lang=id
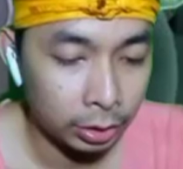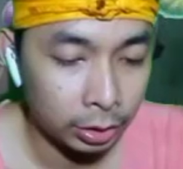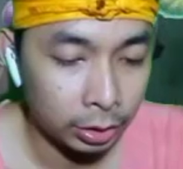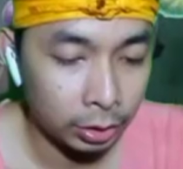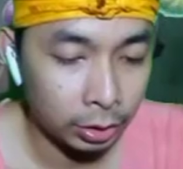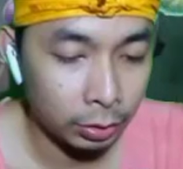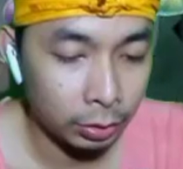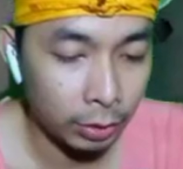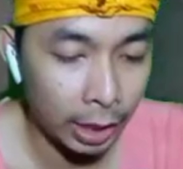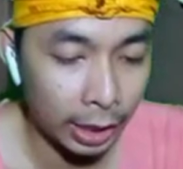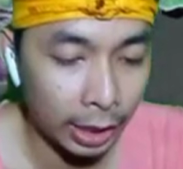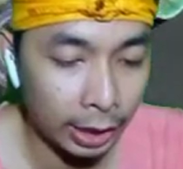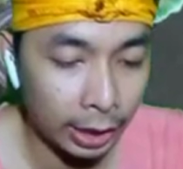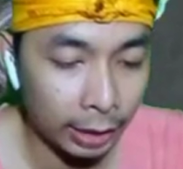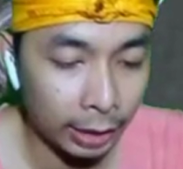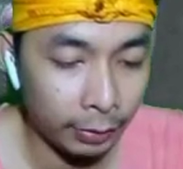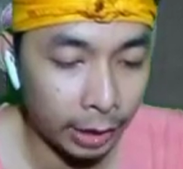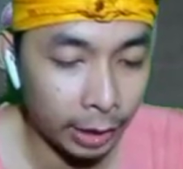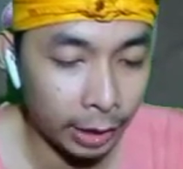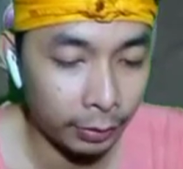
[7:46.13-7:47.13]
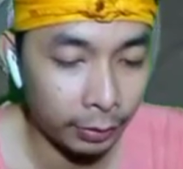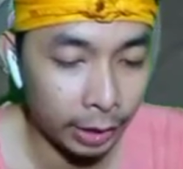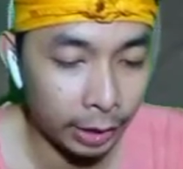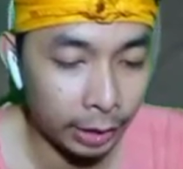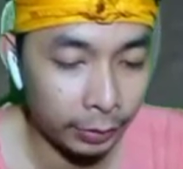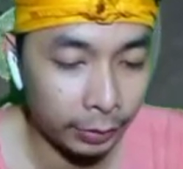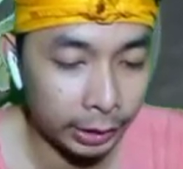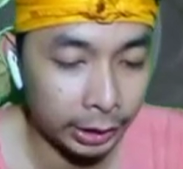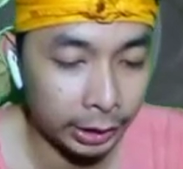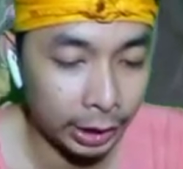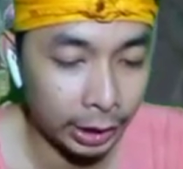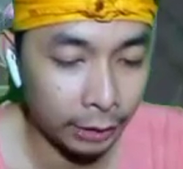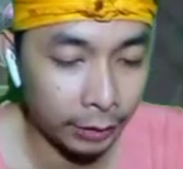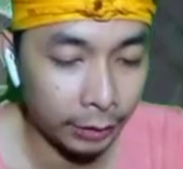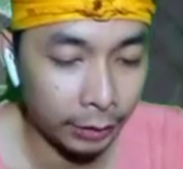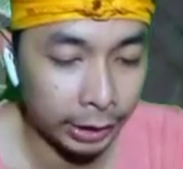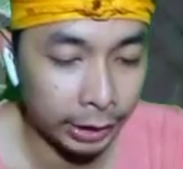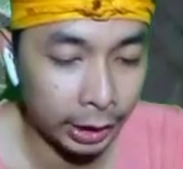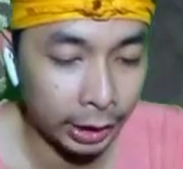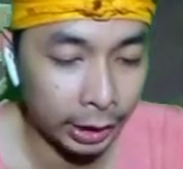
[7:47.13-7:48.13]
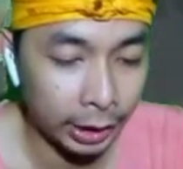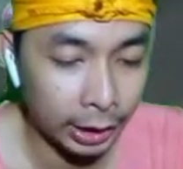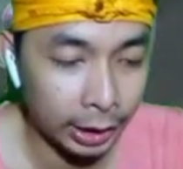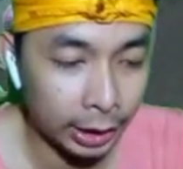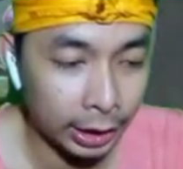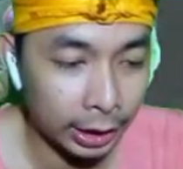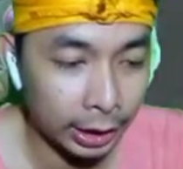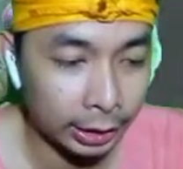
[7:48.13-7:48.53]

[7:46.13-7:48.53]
Wala wala wala wadala wadala